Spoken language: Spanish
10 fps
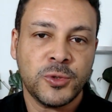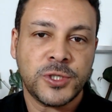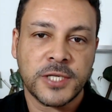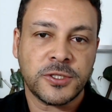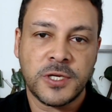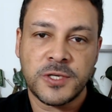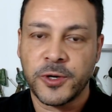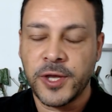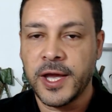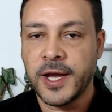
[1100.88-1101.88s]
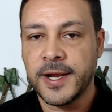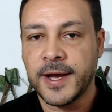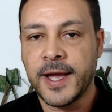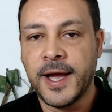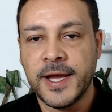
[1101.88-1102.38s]
muchachos les voy a dejar
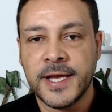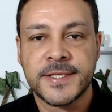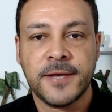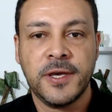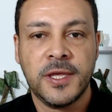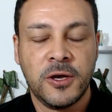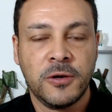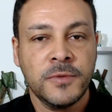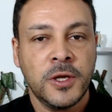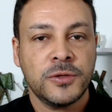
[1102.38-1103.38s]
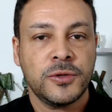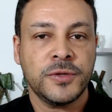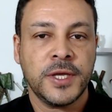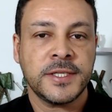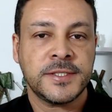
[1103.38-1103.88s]
acá este video
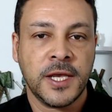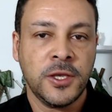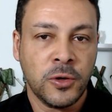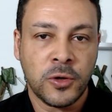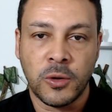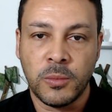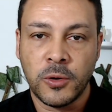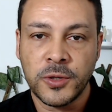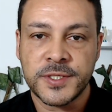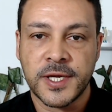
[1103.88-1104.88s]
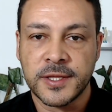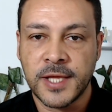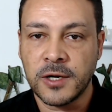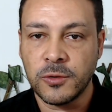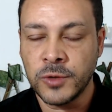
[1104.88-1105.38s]
donde enseño cómo
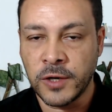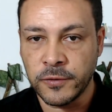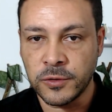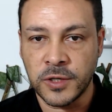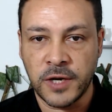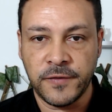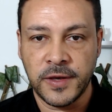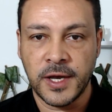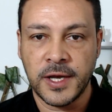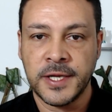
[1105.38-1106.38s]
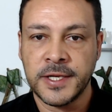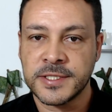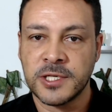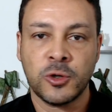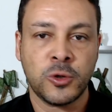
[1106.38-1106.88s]
insertar una fotografía en
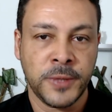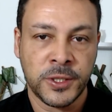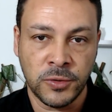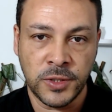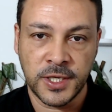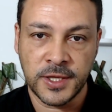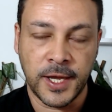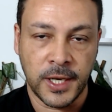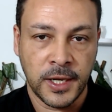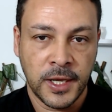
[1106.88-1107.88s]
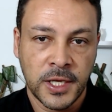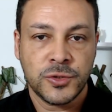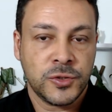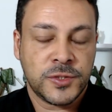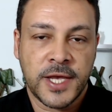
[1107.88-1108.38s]
este documento digital.
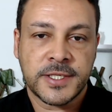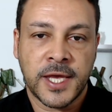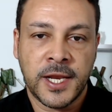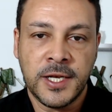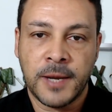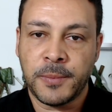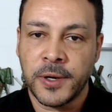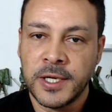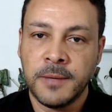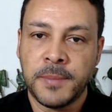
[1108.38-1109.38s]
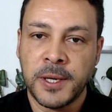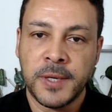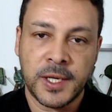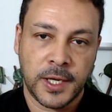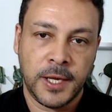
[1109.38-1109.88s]
Si ustedes quieren la pueden
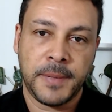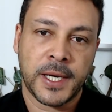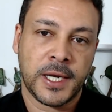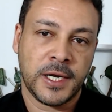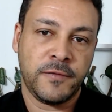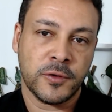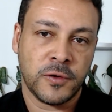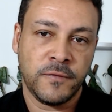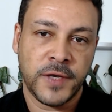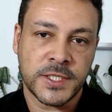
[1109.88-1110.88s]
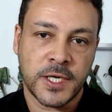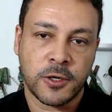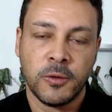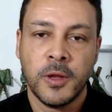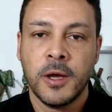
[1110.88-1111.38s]
imprimir y pegar la foto en físico,
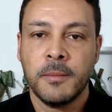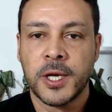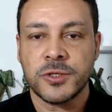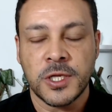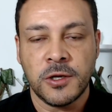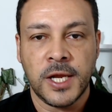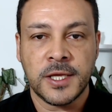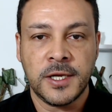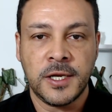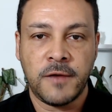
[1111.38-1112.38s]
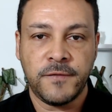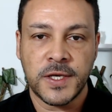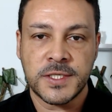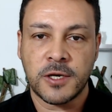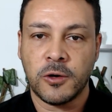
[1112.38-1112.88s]
pero si no la tienen en
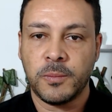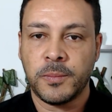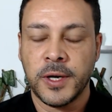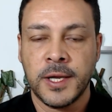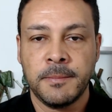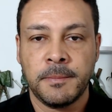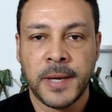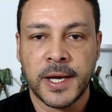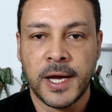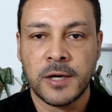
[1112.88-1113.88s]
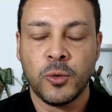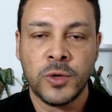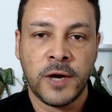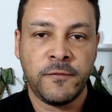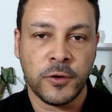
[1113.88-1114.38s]
físico pueden pegar
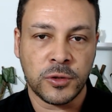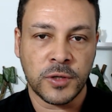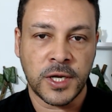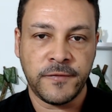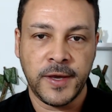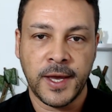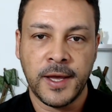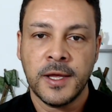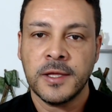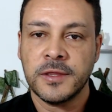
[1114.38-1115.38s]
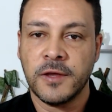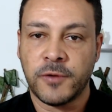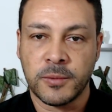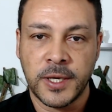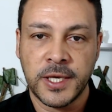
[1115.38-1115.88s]
una fotografía de
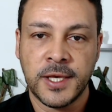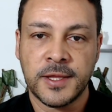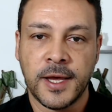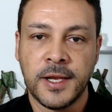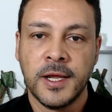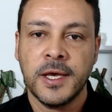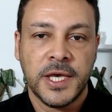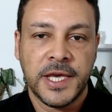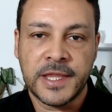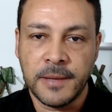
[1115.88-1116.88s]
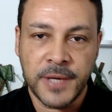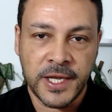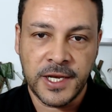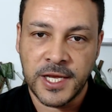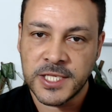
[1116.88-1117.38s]
forma digital y
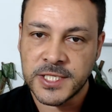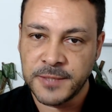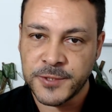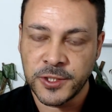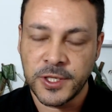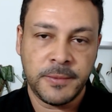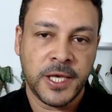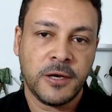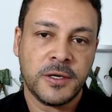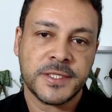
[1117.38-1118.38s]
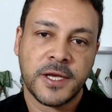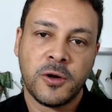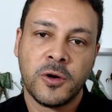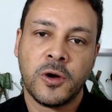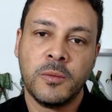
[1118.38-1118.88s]
también en la descripción del video les
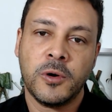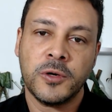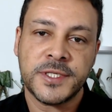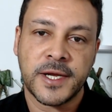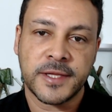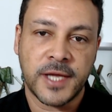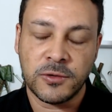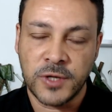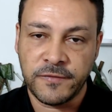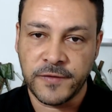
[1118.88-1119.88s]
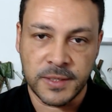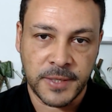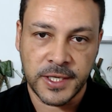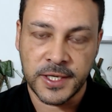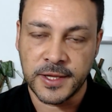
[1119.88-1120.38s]
dejo cómo insertar una firma
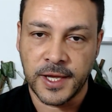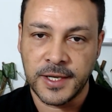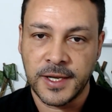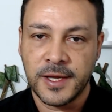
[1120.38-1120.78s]
digital.